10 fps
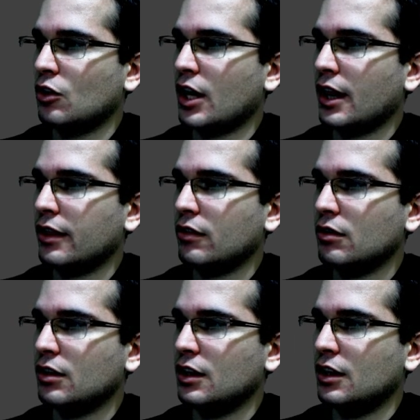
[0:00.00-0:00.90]
lo
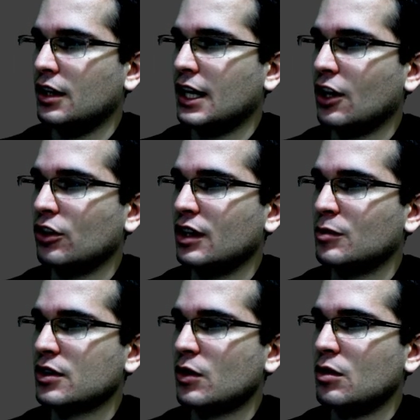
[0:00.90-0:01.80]
lanzo y aquí lo
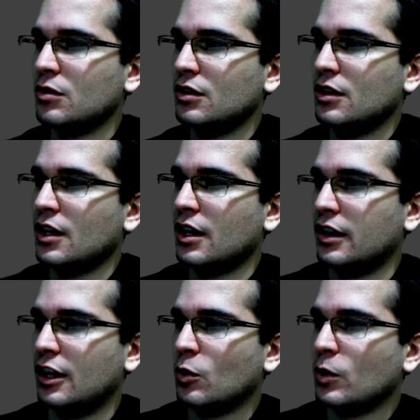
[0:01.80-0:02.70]
tenemos de nuevo,
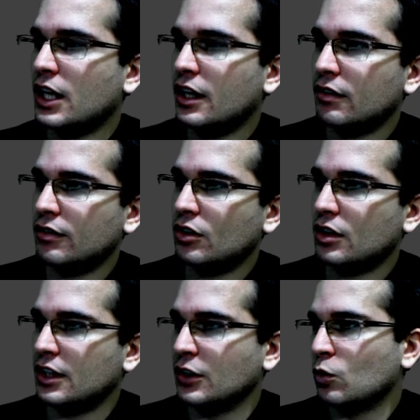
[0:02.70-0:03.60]
5 al
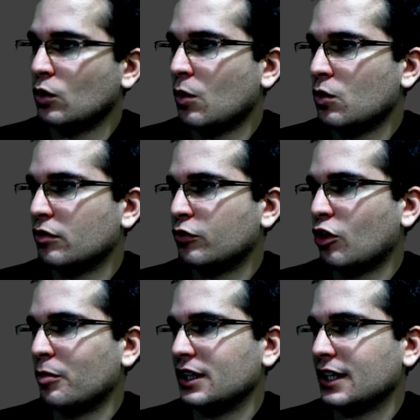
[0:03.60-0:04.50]
inicio y 1 a 1
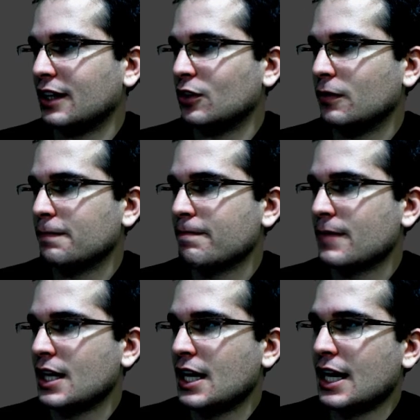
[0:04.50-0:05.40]
fue aumentando.
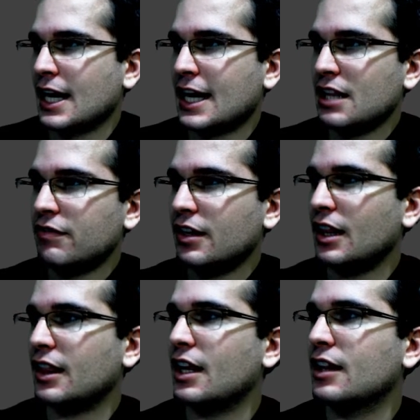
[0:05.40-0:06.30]
¿Qué
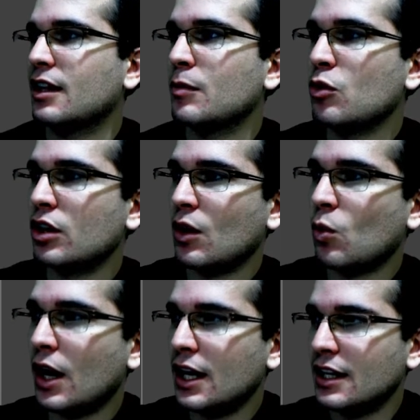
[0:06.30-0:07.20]
diferencia hay entre el bucle
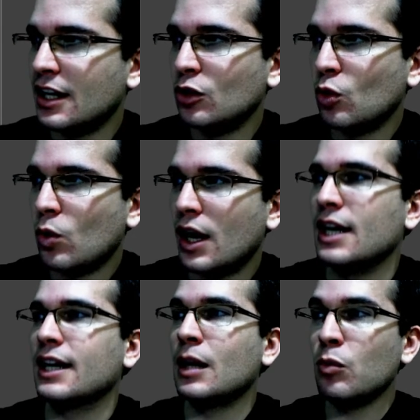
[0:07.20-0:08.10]
while y el do
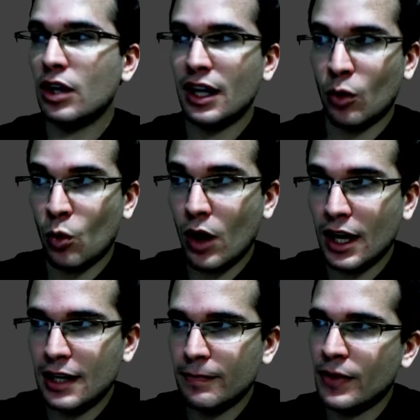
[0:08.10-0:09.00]
while? Que el bucle
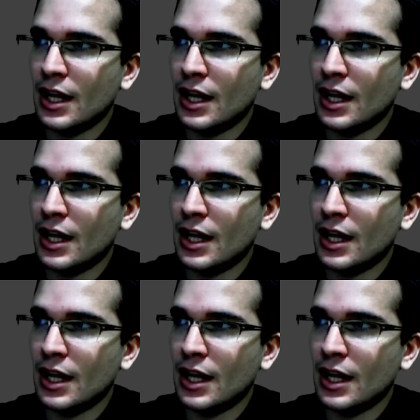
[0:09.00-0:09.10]
while